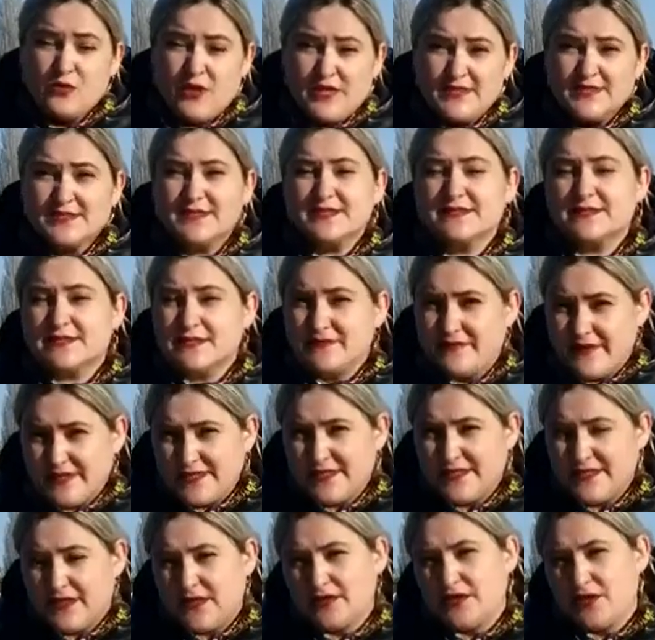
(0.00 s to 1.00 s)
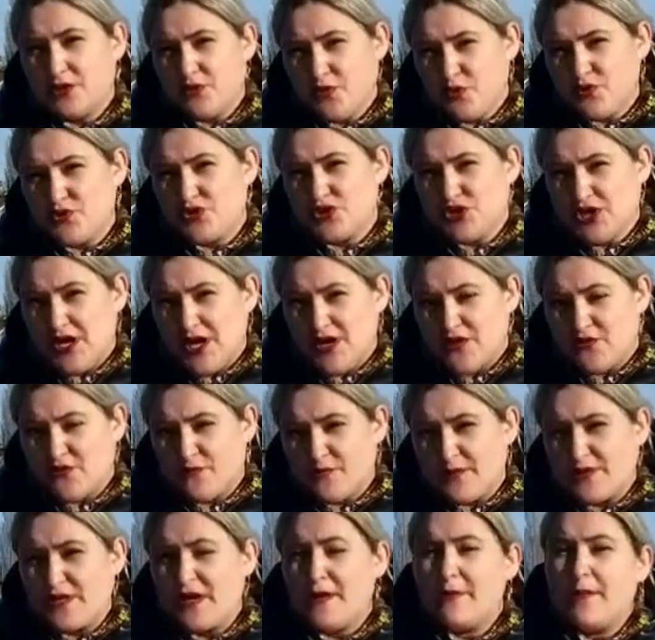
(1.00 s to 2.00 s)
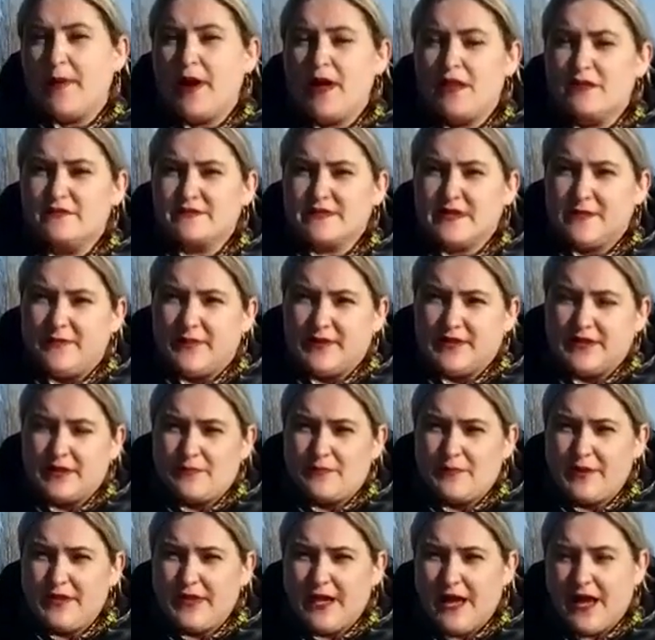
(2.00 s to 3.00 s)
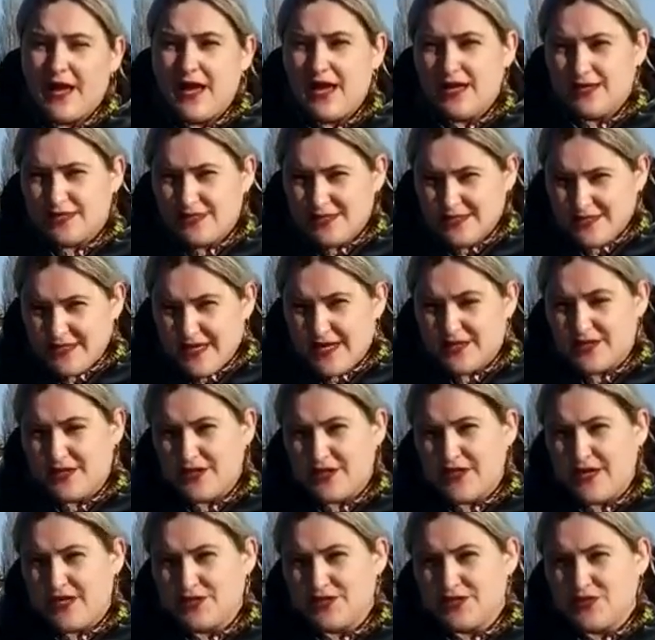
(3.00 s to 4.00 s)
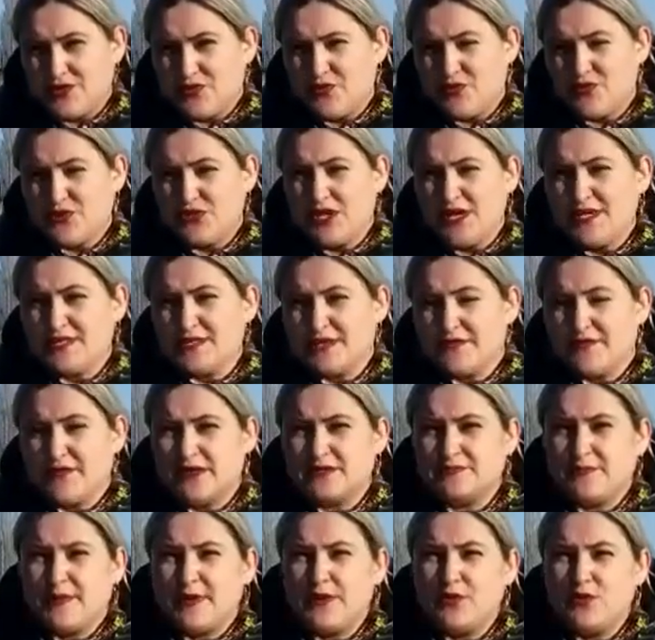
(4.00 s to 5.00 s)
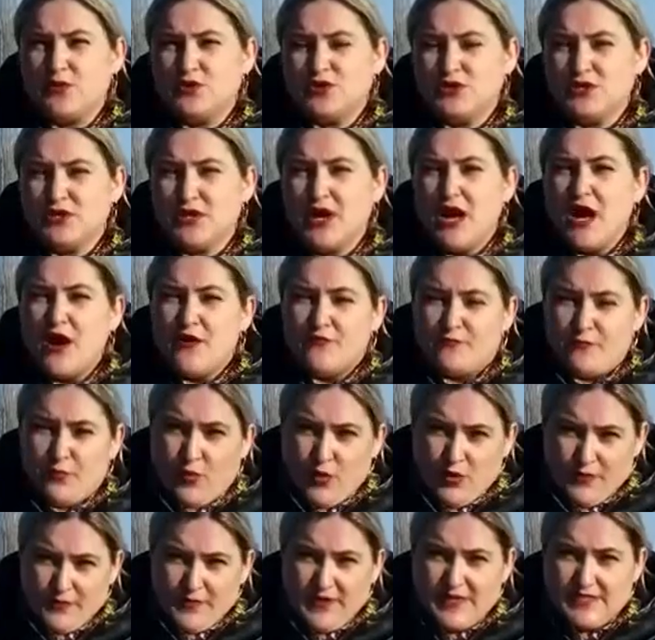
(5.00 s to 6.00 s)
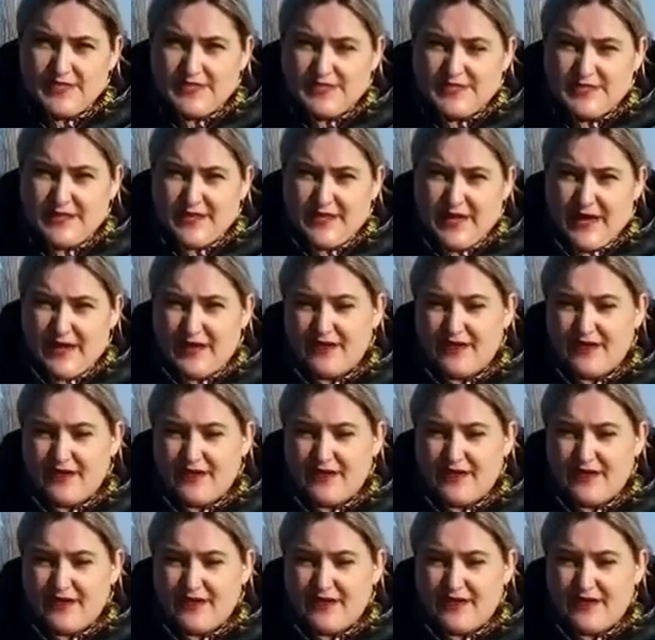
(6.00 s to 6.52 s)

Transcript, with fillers: у нас действительно дает жару. В Петропавловске потопило десятки дачных участков, расположенных в пойме Исиля.